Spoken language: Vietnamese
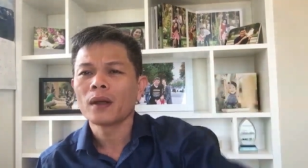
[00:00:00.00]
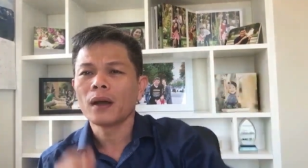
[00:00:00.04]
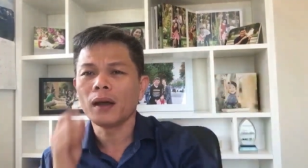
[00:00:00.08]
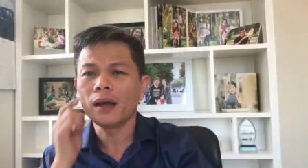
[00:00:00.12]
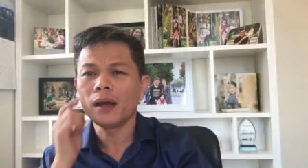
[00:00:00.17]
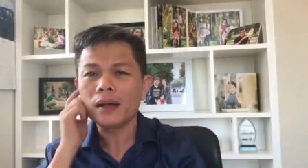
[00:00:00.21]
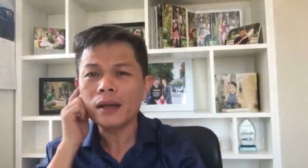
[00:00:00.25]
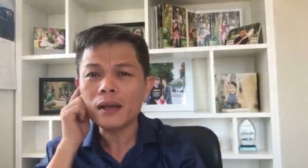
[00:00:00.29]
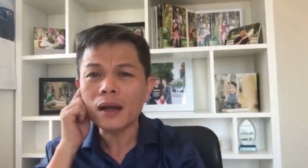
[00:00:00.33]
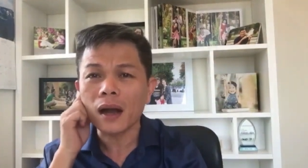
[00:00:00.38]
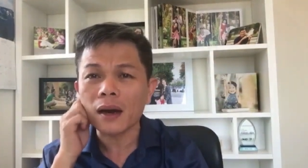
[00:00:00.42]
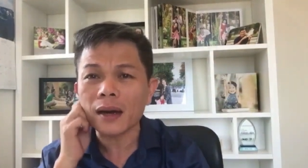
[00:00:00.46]

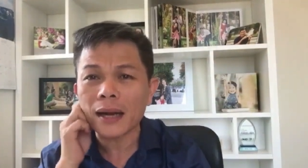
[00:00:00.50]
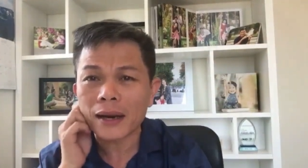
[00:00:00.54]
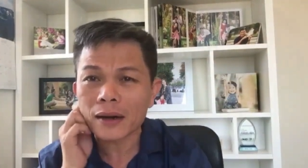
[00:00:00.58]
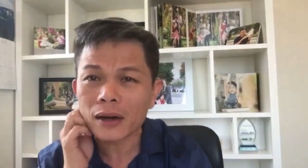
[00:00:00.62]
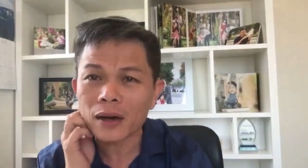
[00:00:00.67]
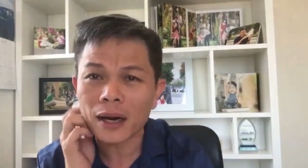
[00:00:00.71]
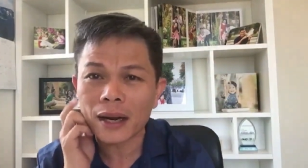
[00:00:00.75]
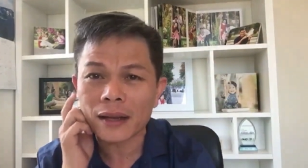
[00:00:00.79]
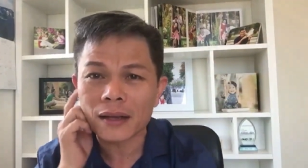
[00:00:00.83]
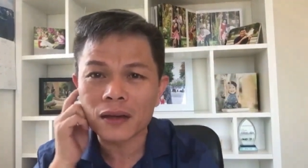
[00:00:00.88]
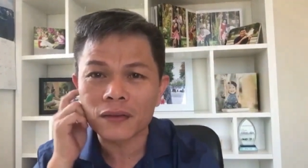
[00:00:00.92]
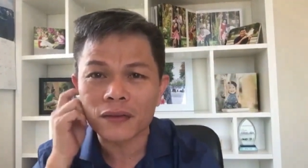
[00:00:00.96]
ý ở đây
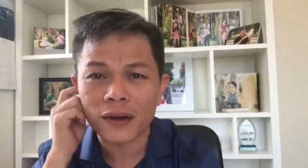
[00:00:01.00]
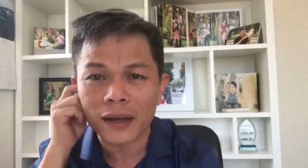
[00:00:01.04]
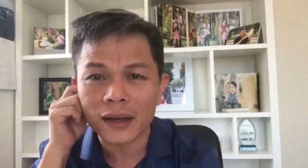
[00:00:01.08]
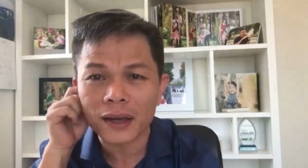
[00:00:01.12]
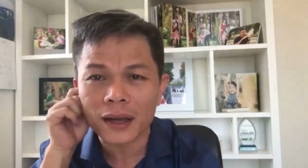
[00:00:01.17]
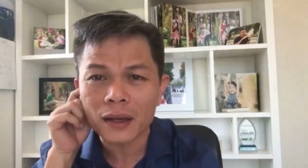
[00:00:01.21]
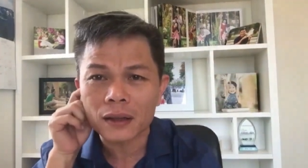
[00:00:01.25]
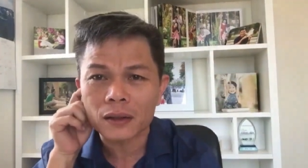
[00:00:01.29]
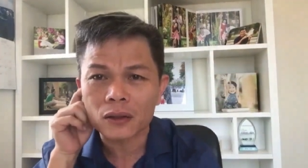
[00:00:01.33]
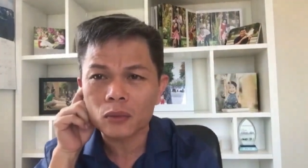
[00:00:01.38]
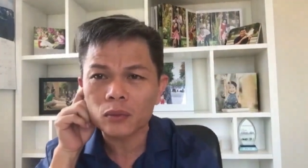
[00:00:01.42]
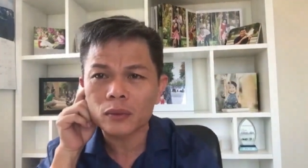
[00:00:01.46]
nó là như vậy
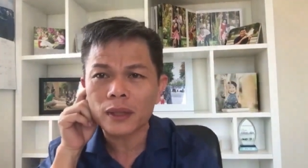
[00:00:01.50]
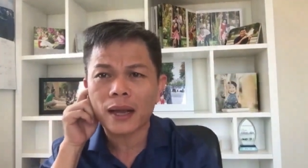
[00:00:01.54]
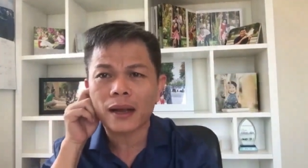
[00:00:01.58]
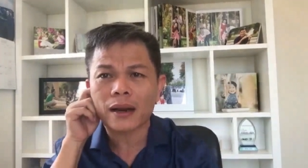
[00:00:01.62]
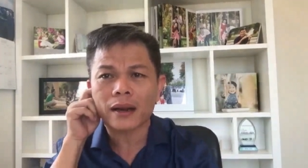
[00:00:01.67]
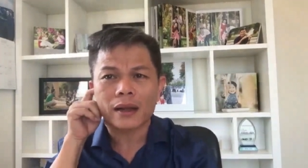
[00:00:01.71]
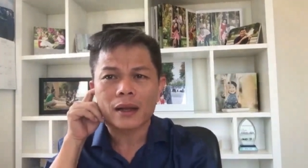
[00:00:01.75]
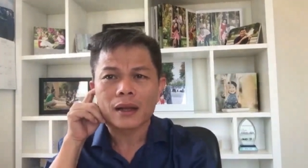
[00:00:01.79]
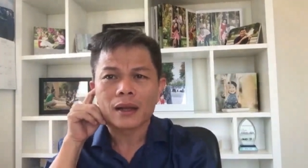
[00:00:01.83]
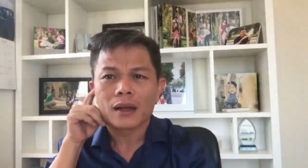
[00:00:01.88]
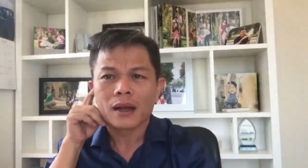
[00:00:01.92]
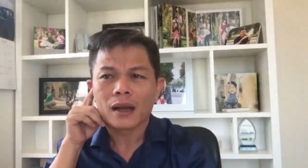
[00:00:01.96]
á chúng
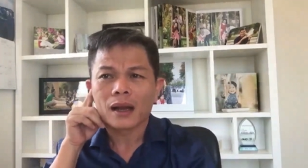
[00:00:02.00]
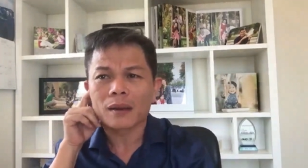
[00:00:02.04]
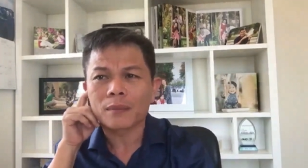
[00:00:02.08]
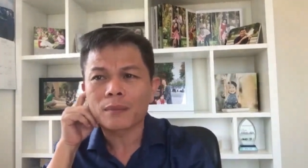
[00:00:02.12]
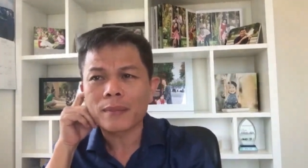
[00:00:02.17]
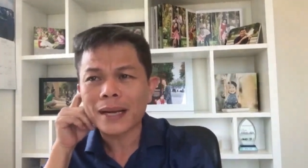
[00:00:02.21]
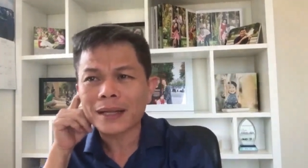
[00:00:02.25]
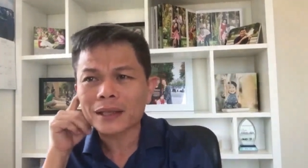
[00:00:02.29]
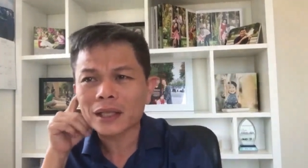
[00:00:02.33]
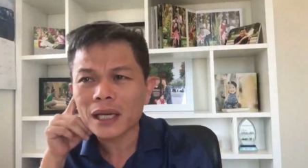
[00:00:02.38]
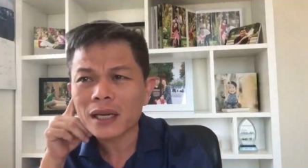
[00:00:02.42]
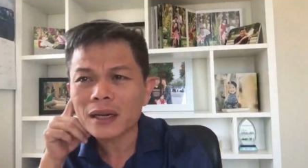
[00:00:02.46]
ta à,
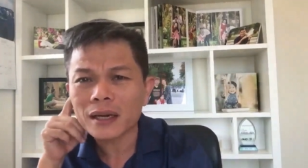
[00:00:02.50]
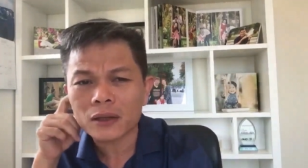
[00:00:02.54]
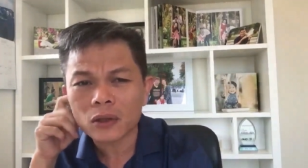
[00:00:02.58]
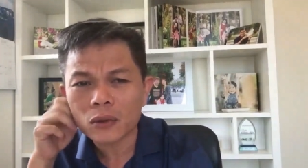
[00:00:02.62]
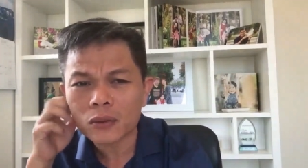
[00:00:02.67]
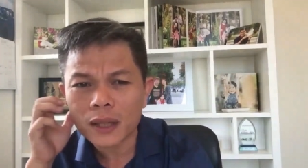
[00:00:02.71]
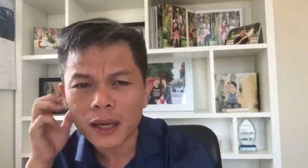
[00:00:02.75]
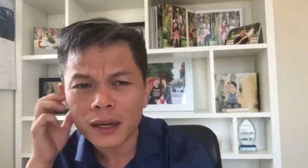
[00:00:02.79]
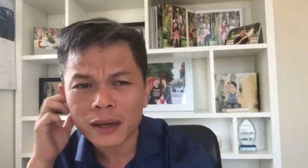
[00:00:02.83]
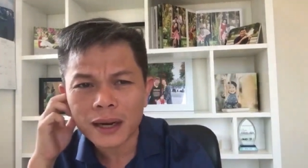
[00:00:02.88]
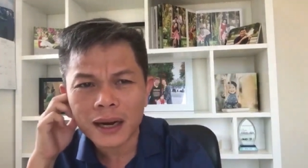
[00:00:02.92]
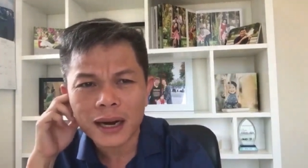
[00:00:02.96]
mang tiếng là chúng
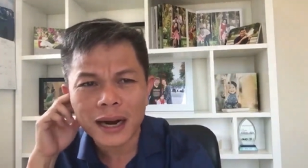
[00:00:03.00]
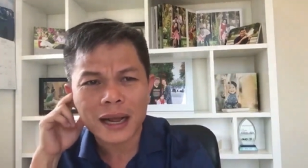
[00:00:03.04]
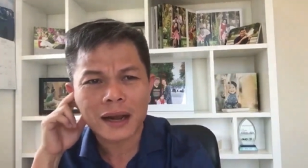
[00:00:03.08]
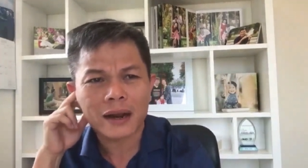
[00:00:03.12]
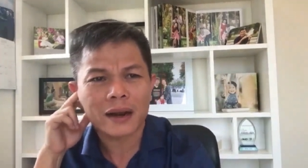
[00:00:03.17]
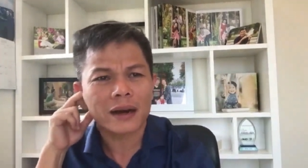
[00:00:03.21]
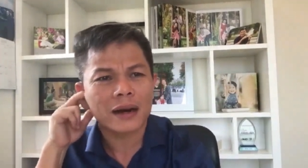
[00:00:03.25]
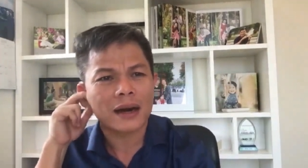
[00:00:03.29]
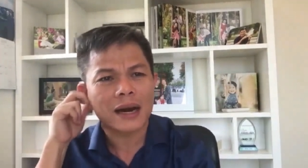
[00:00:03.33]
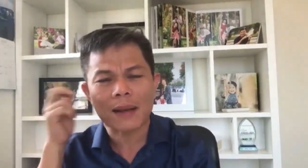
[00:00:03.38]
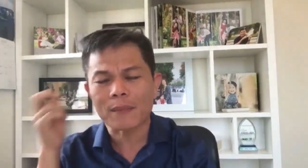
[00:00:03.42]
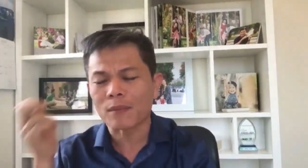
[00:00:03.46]
ta ra
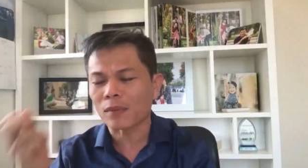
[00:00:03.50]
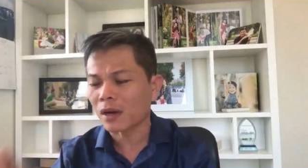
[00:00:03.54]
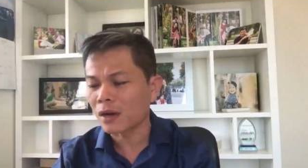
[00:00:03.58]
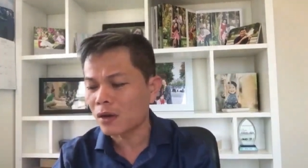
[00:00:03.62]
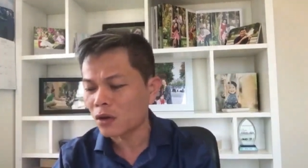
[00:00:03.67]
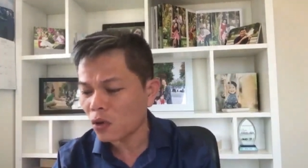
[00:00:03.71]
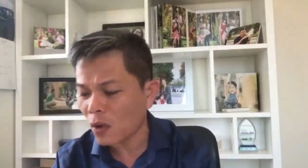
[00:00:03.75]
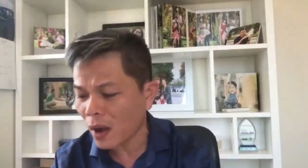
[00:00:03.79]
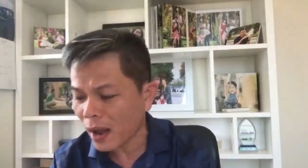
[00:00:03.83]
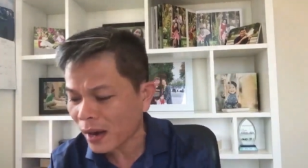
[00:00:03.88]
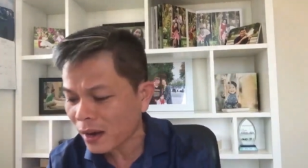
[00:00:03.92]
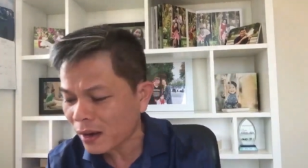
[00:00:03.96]
là làm
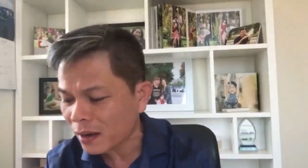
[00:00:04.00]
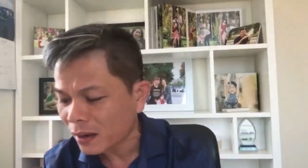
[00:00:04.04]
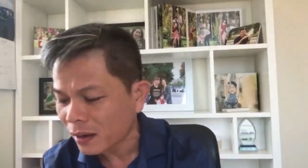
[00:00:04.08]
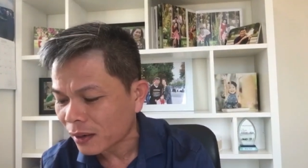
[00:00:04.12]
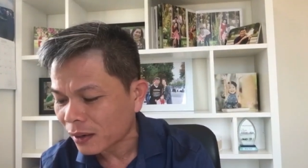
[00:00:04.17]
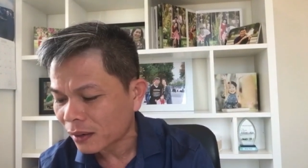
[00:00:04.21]
kinh doanh